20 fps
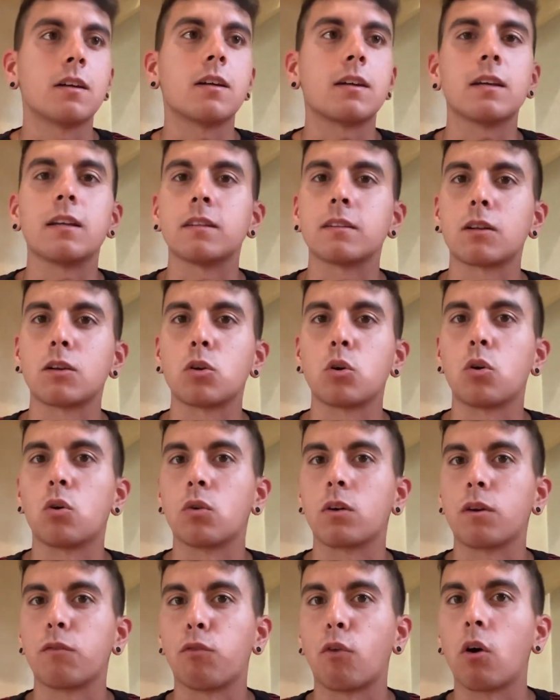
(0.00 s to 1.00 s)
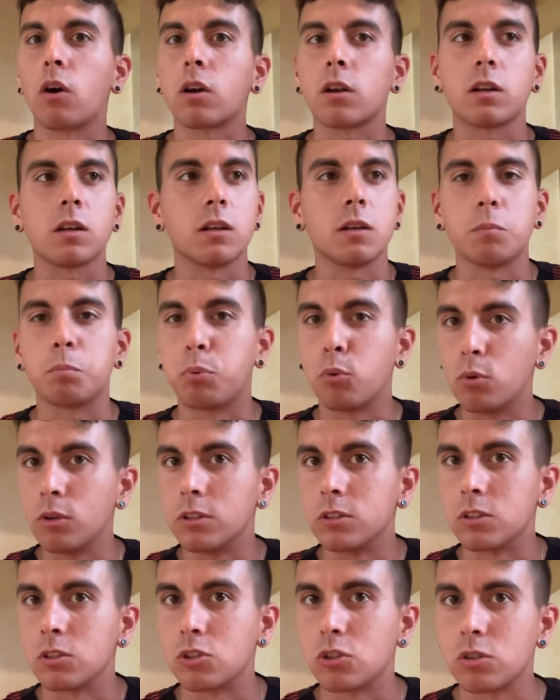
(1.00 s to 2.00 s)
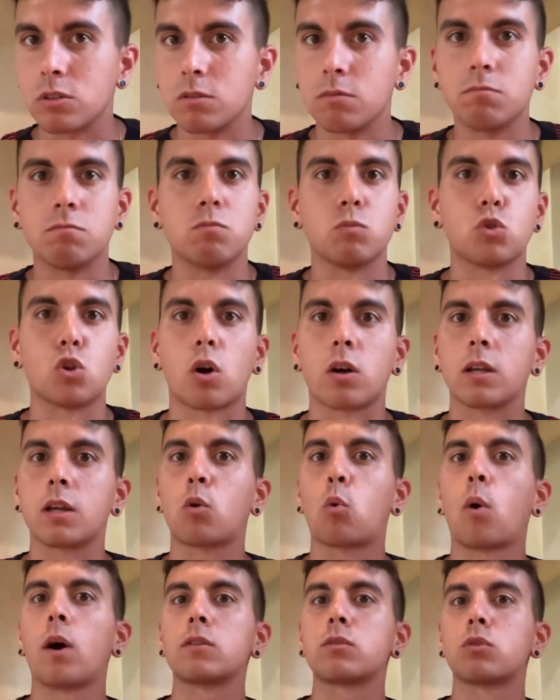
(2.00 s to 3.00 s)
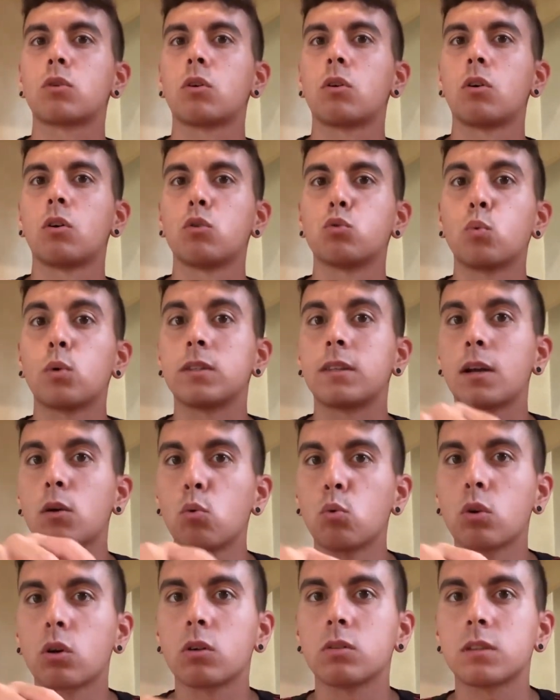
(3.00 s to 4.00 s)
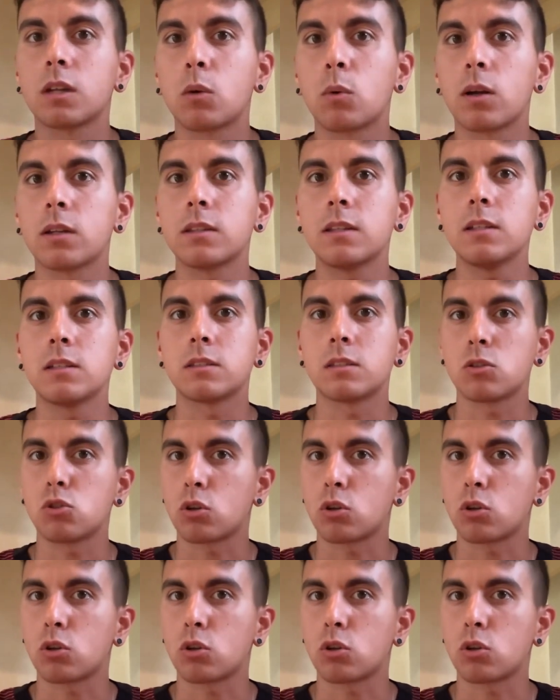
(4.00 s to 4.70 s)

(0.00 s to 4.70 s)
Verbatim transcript: Entrano Okafor e Pulisic Giochi 4-2-3-1 col trequartista,